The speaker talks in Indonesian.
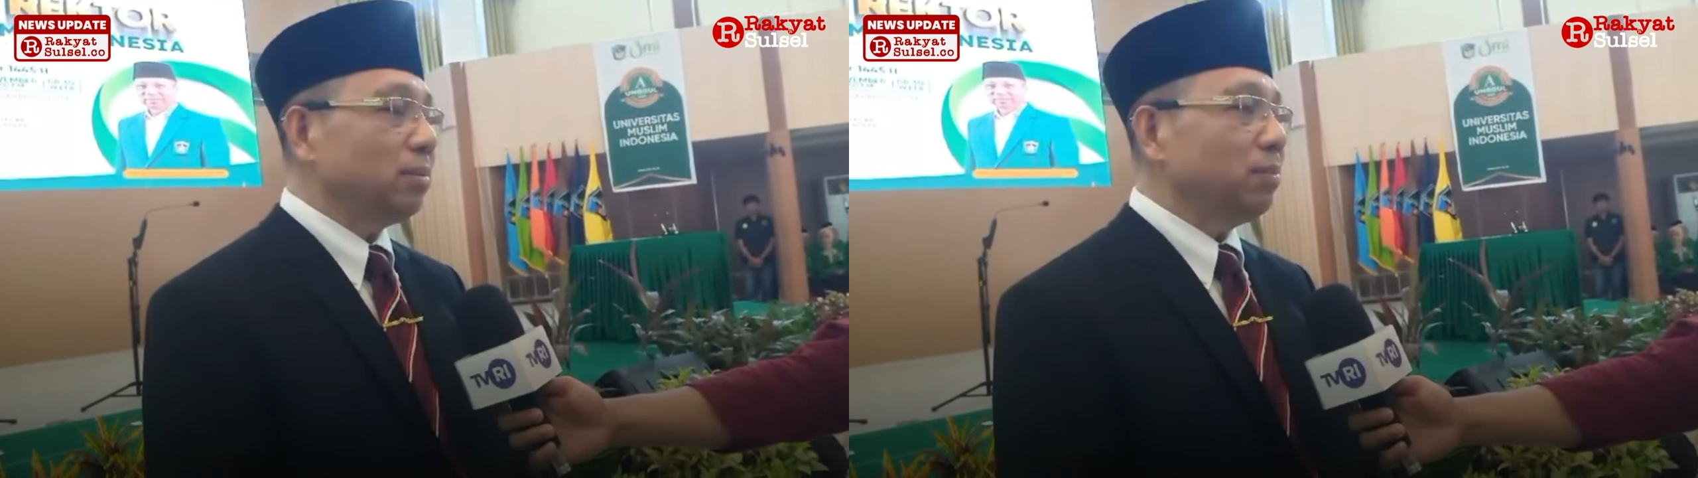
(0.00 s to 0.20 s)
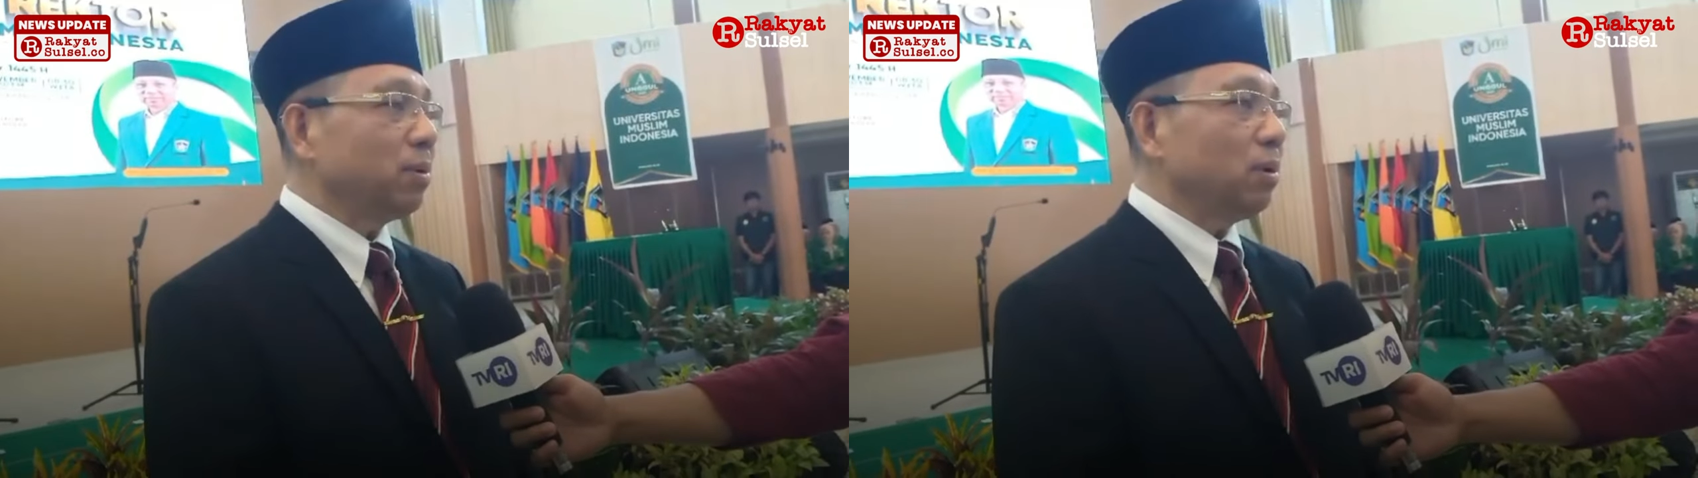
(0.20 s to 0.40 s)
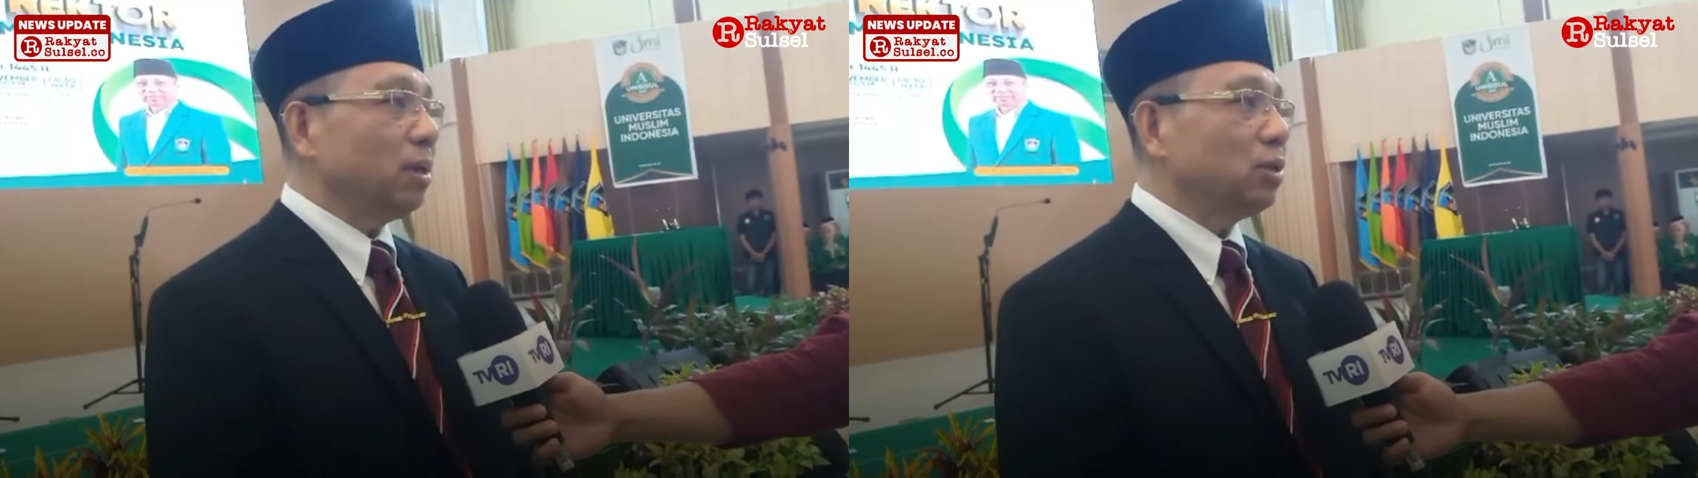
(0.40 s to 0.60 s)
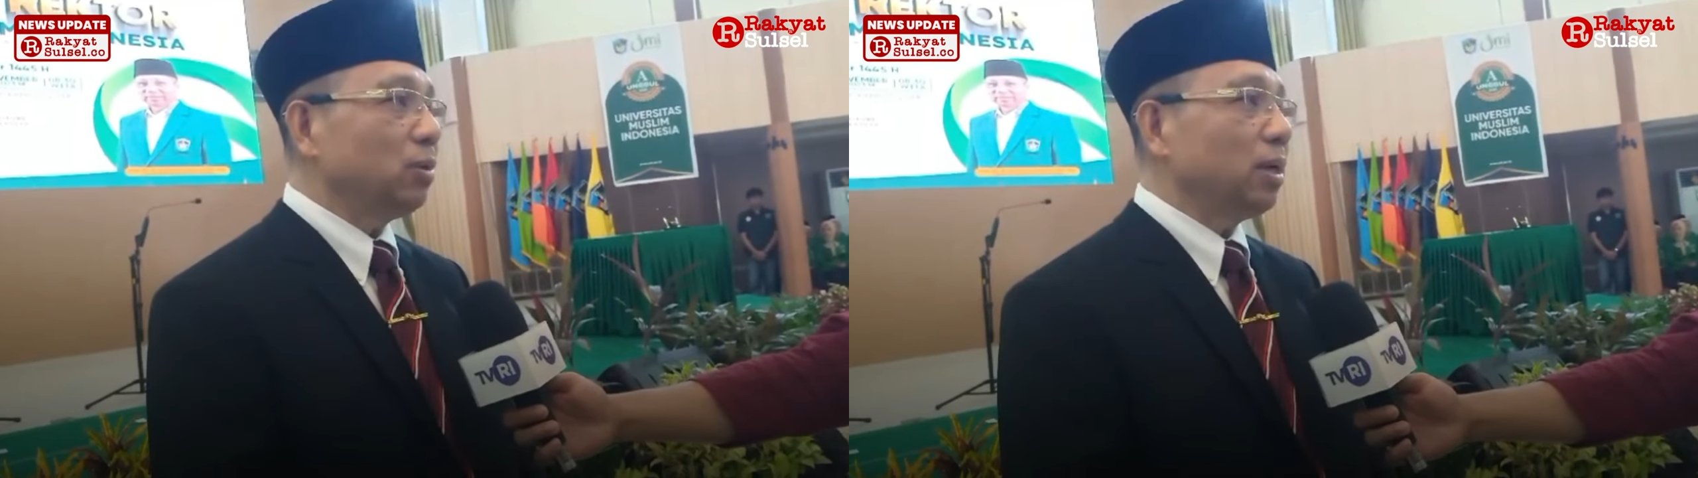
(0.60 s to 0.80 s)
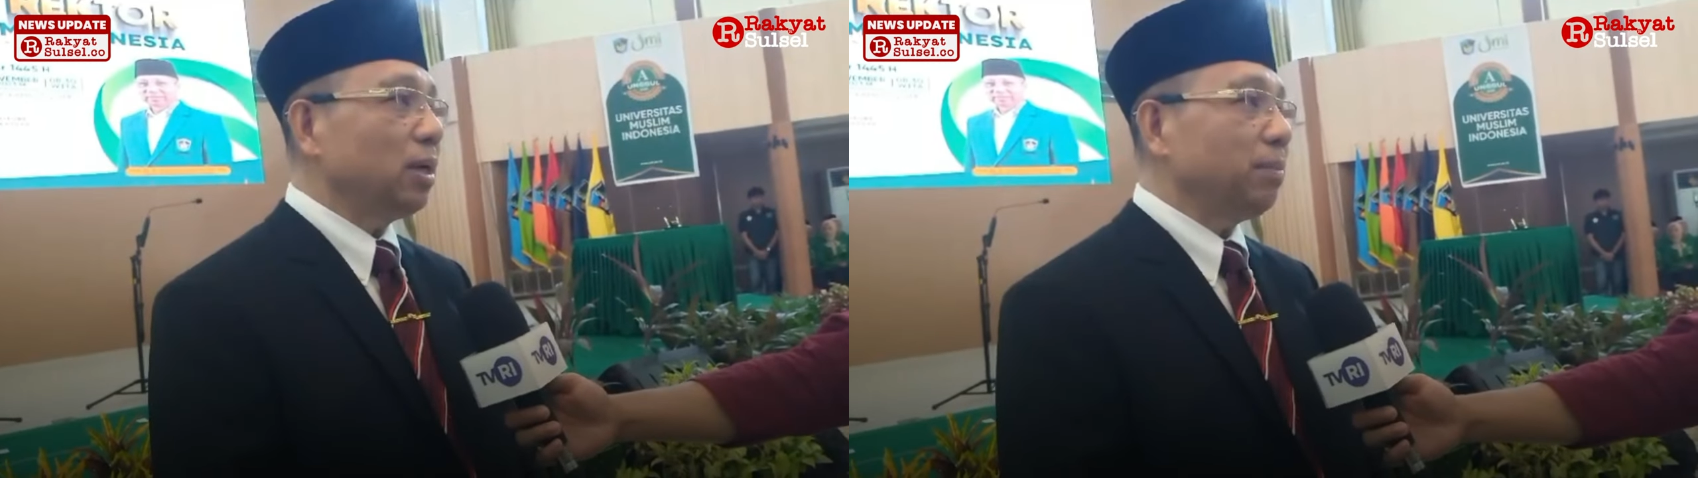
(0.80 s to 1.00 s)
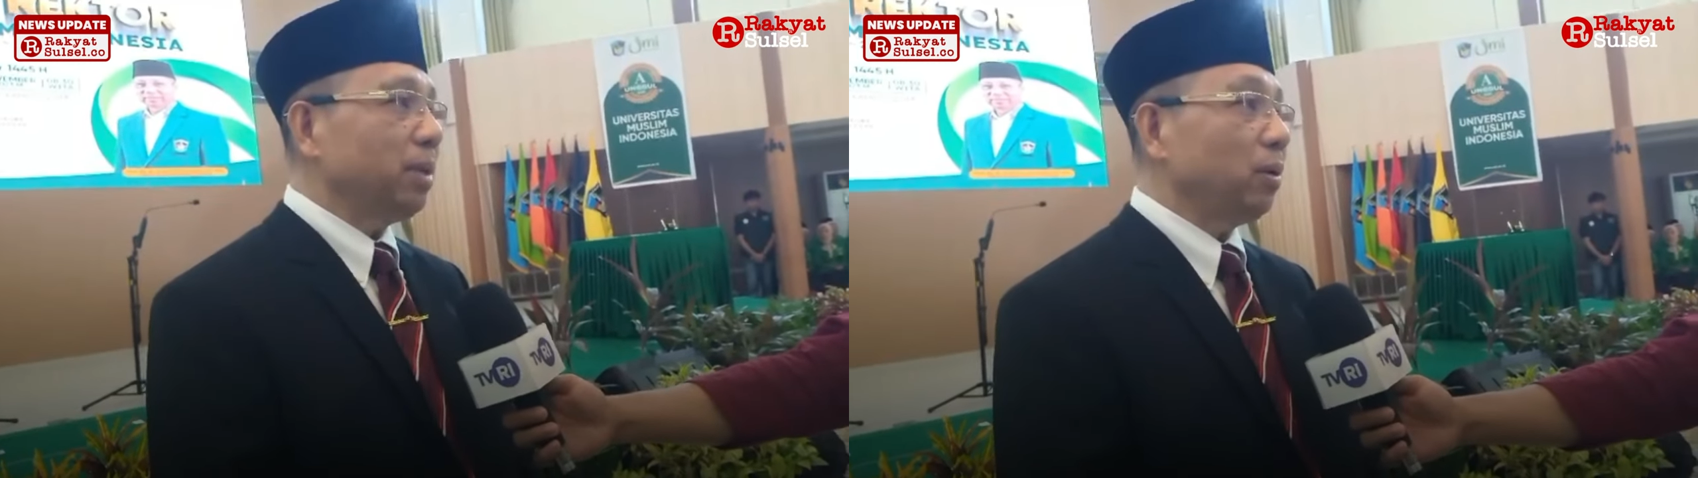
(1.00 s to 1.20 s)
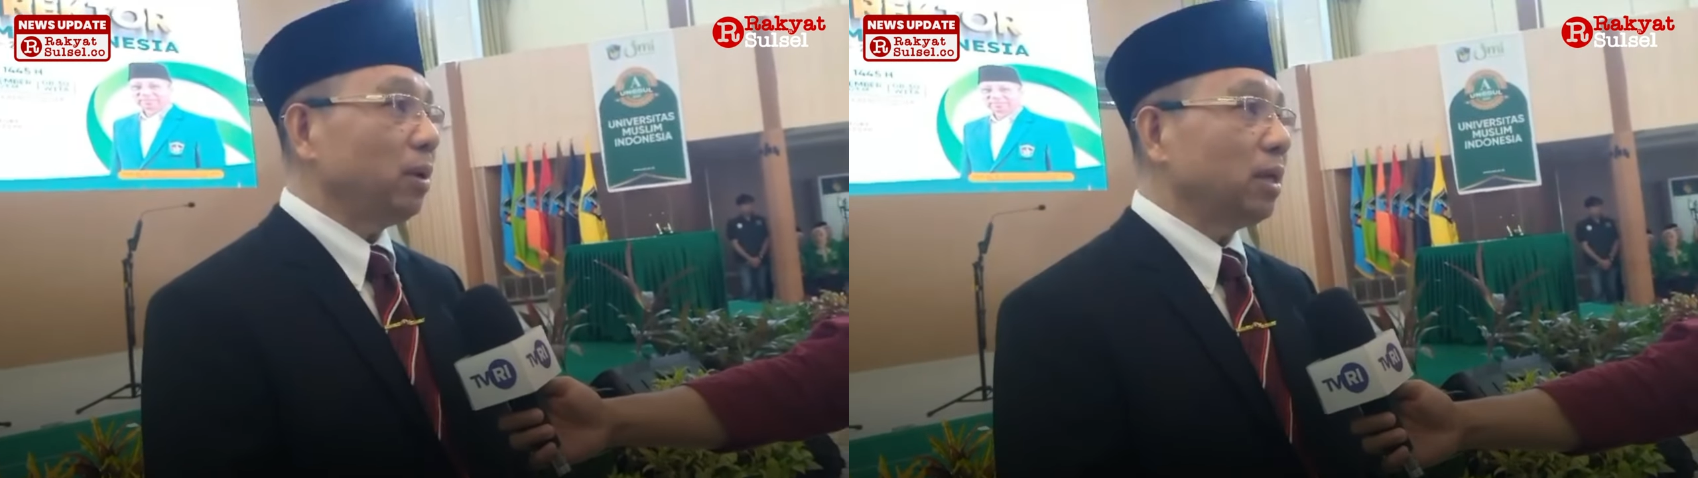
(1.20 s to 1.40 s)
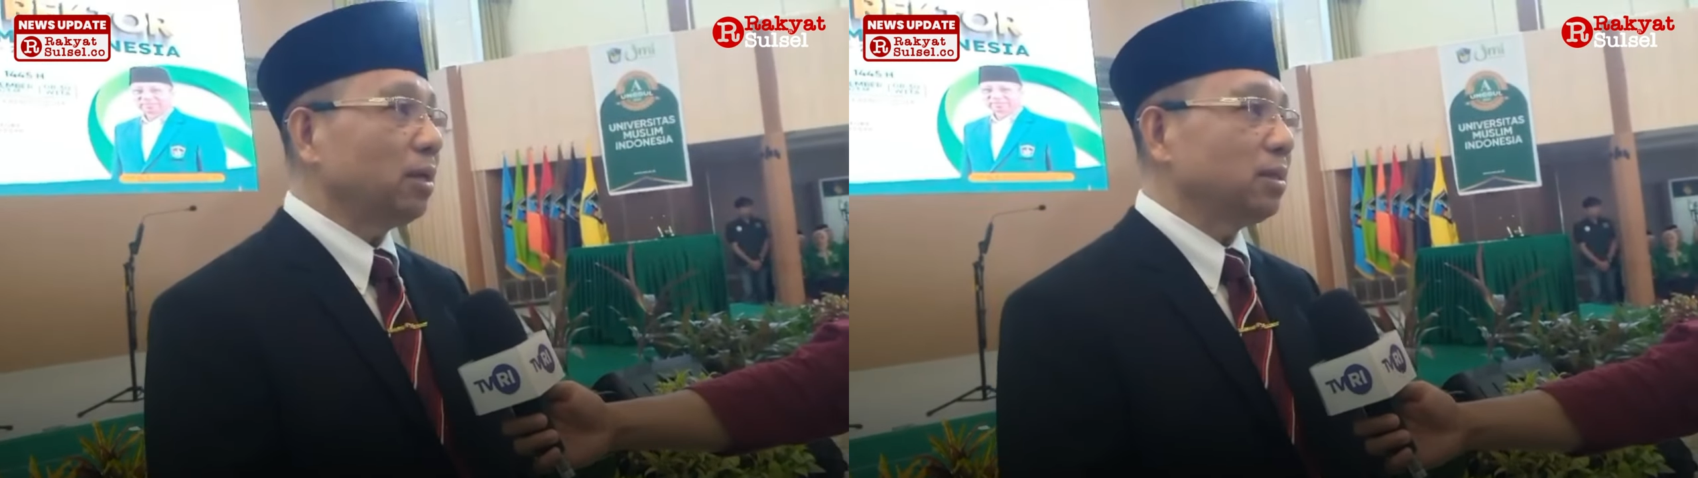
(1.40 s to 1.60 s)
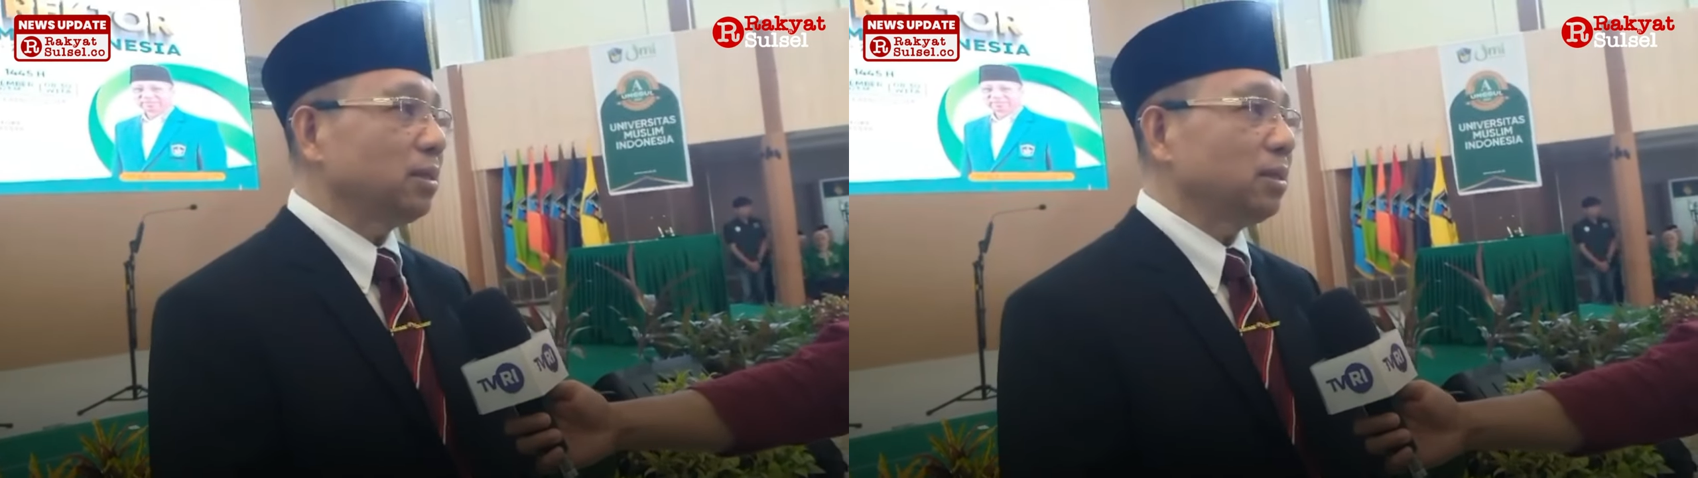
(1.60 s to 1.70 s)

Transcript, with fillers: memperoleh suara mayoritas